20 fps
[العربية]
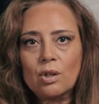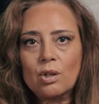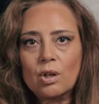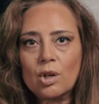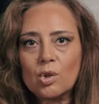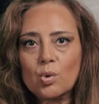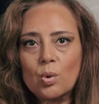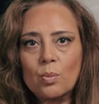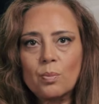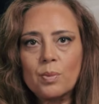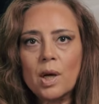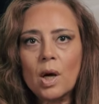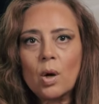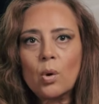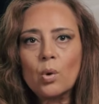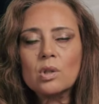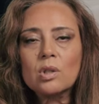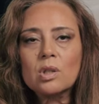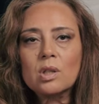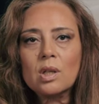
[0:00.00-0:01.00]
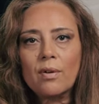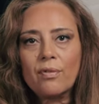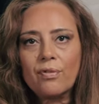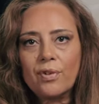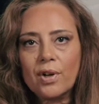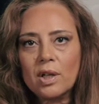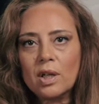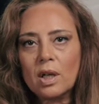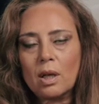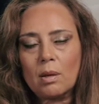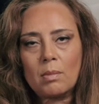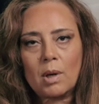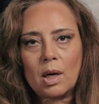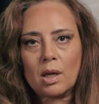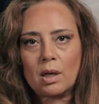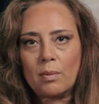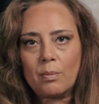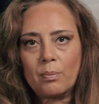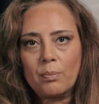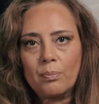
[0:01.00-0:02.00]
أن الرسول بياخد صفي
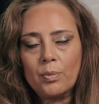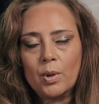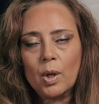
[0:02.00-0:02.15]
المغنم